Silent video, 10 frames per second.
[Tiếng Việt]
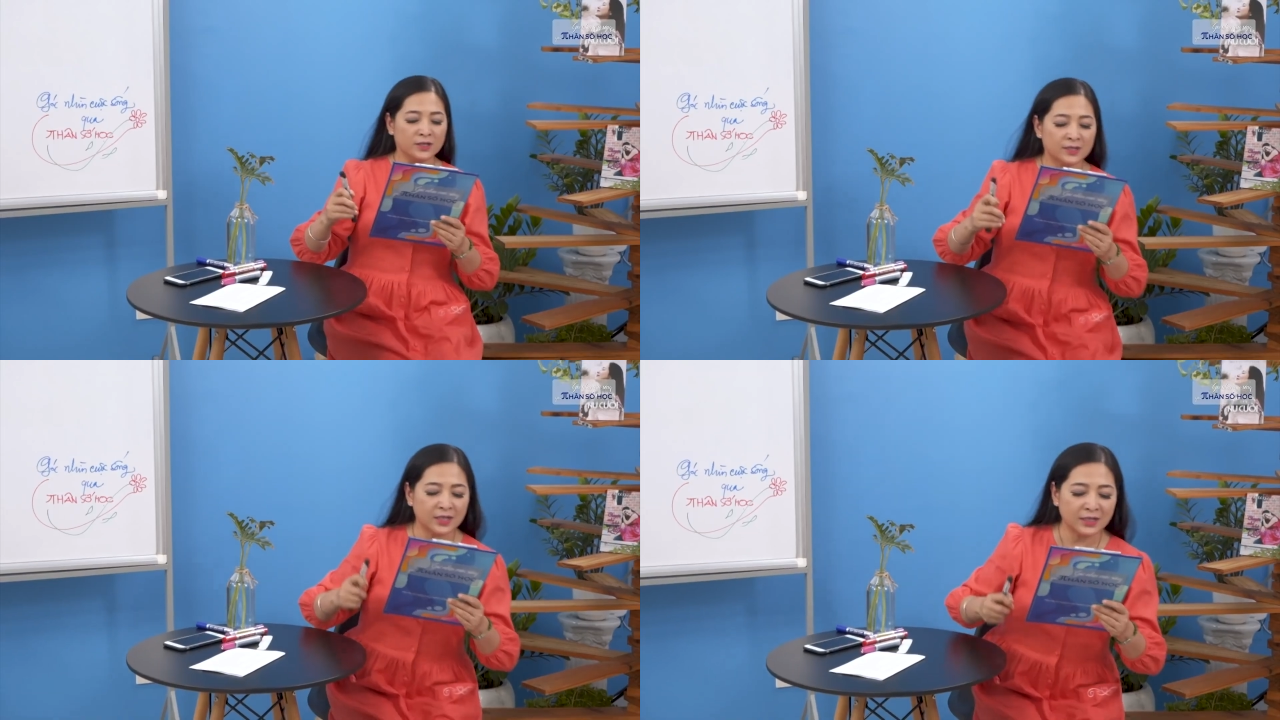
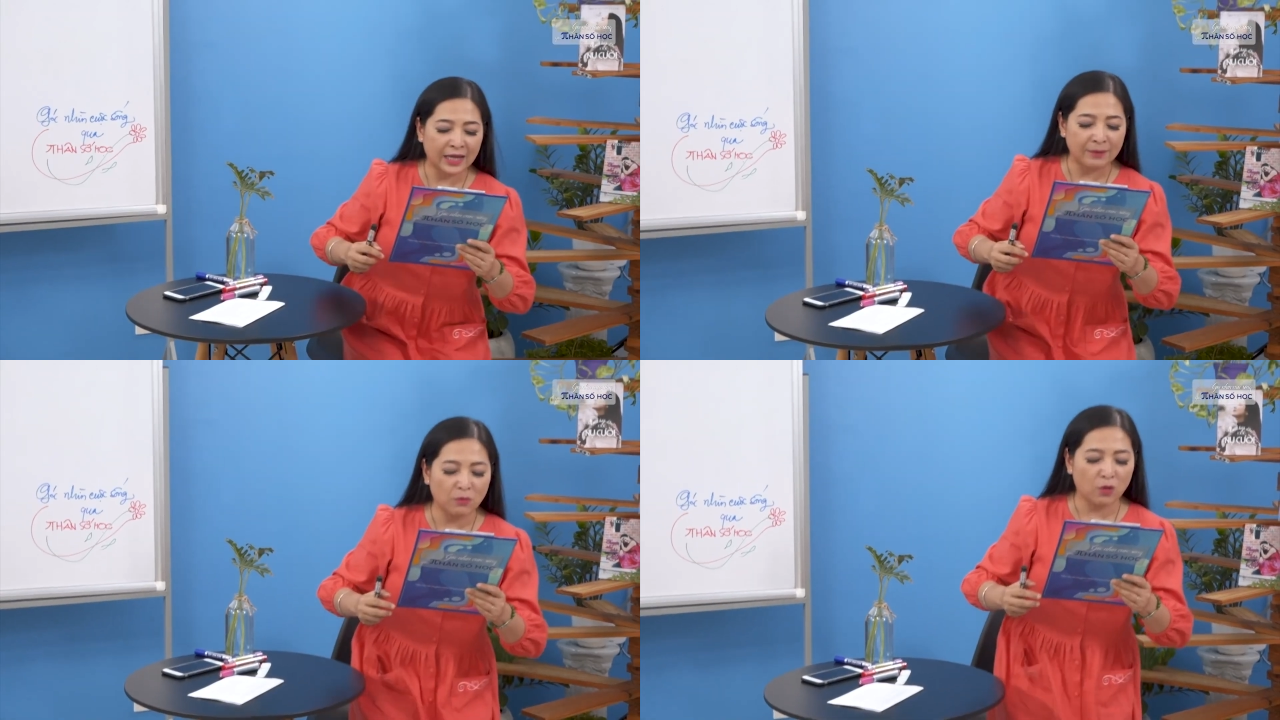sinh
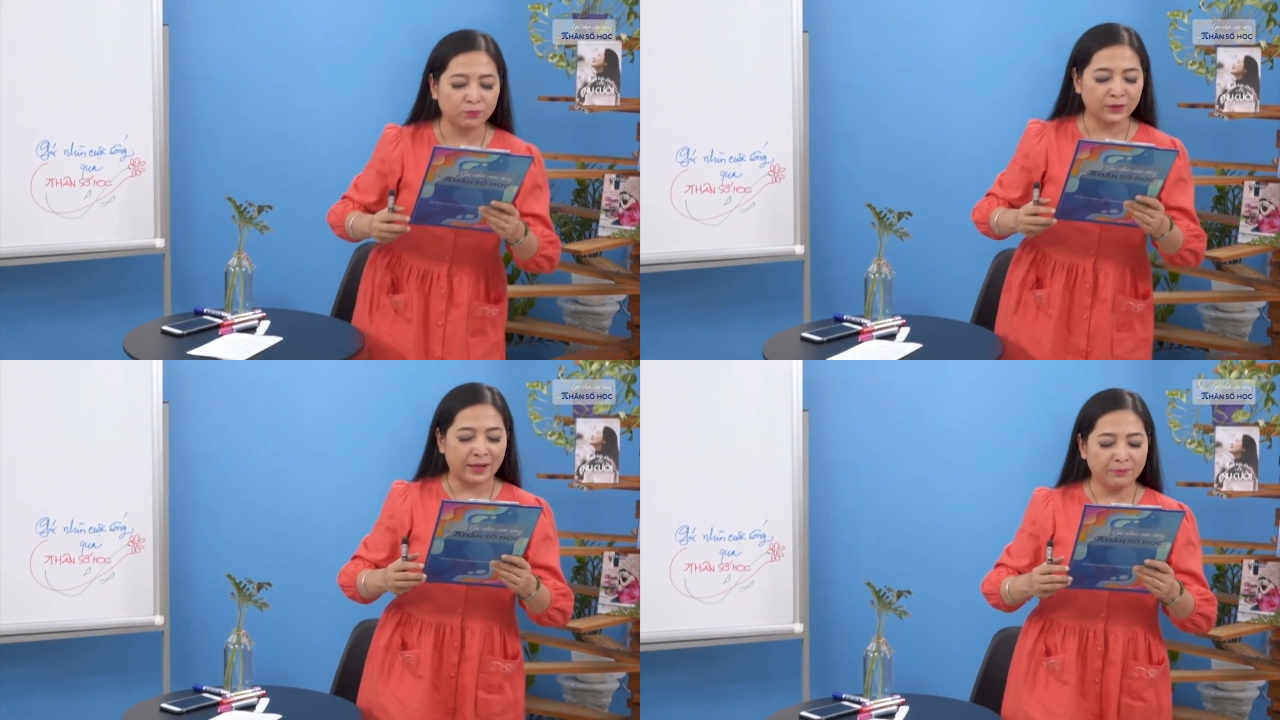ngày
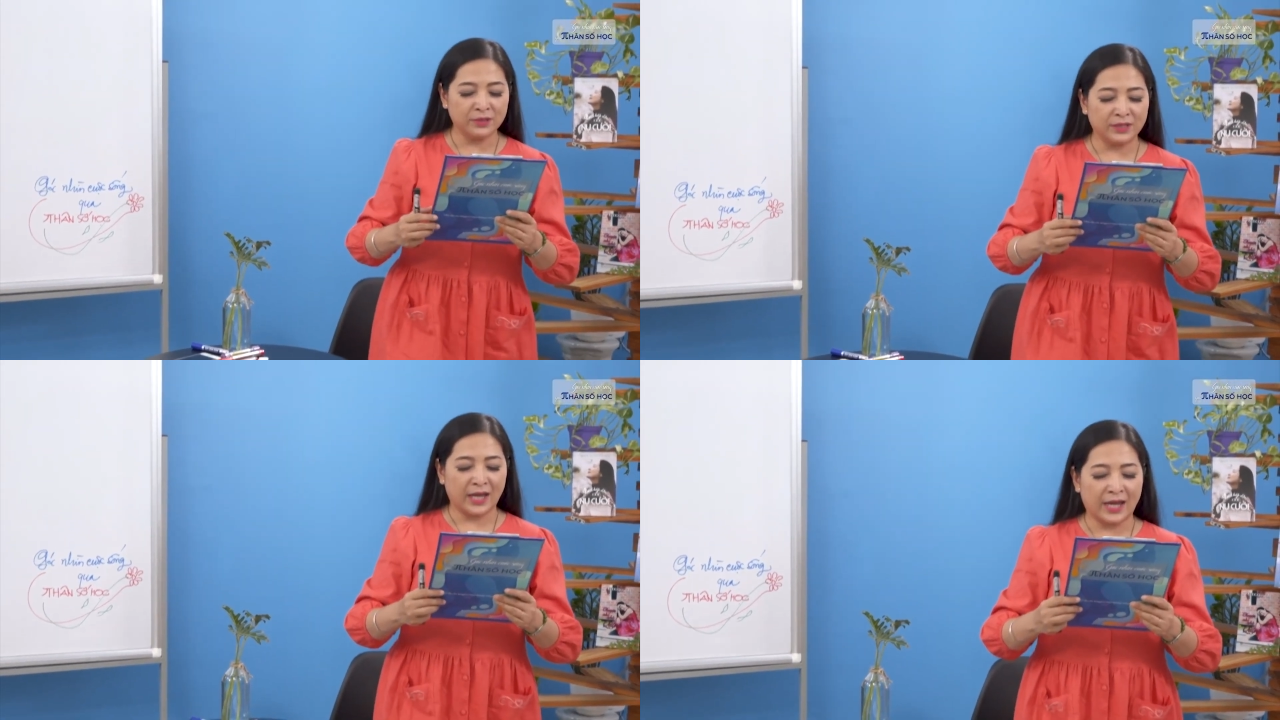1 tháng
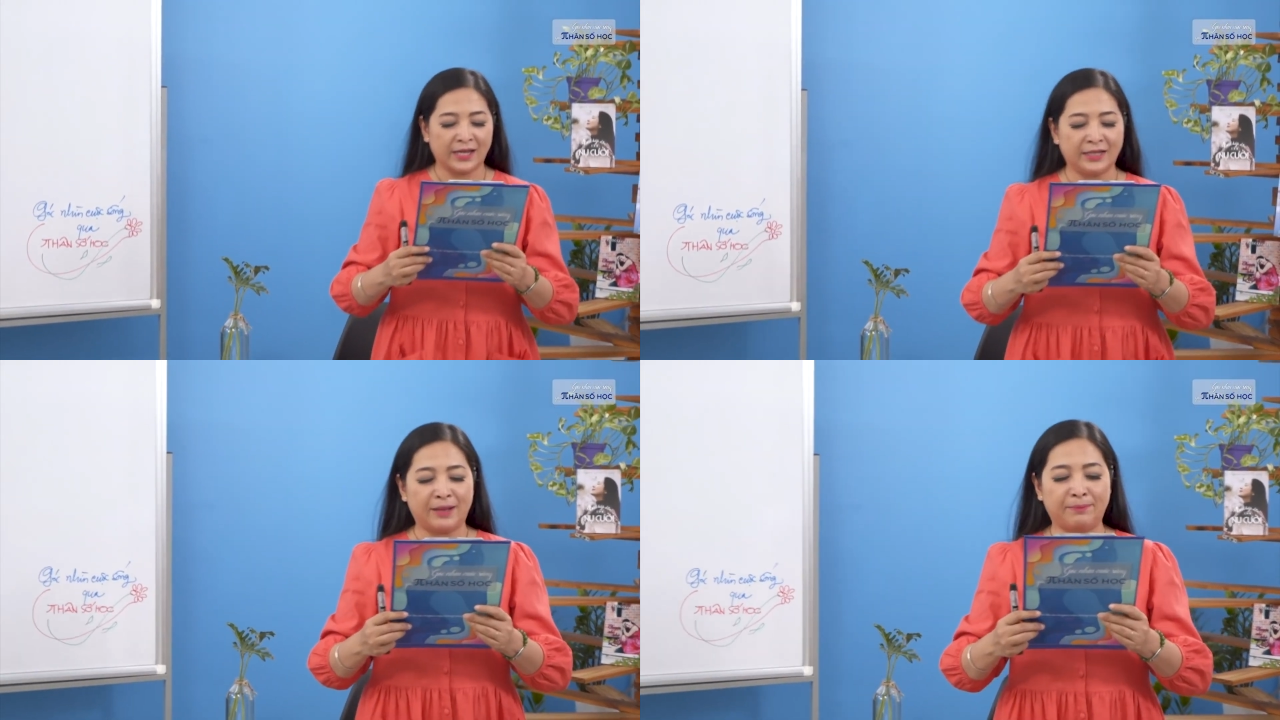
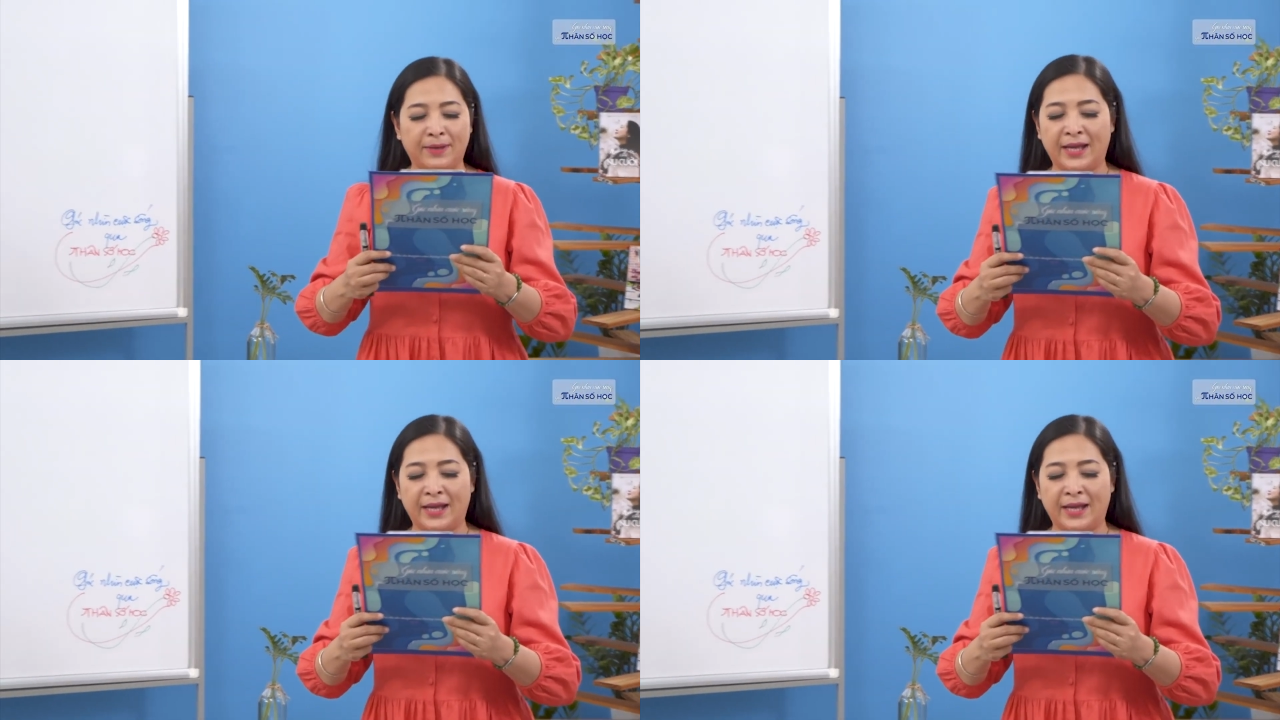12 năm